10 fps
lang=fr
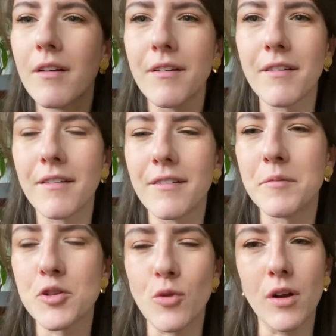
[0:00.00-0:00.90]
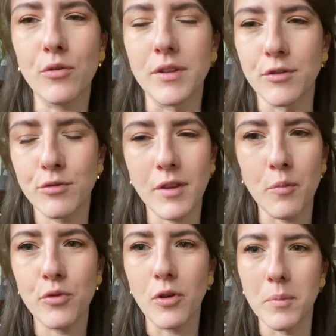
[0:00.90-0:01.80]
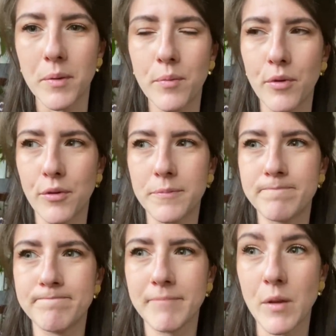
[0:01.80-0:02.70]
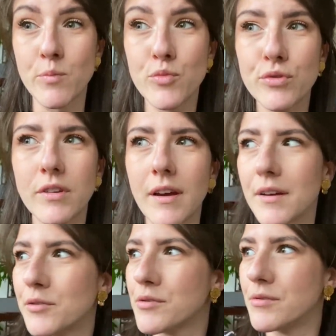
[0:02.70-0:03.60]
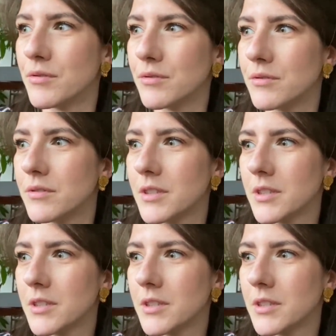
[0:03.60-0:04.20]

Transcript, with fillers: mais je crois qu'on est tous un peu dans le même mood à cause de,